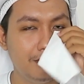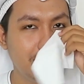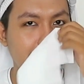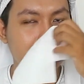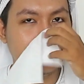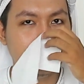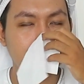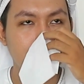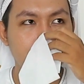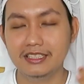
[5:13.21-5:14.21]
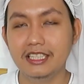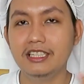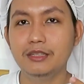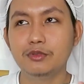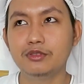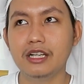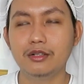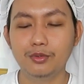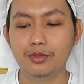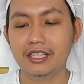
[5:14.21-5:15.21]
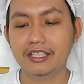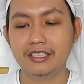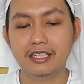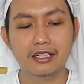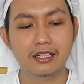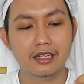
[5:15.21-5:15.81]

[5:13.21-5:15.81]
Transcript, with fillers: wanginya jadi ini menurut aku wanginya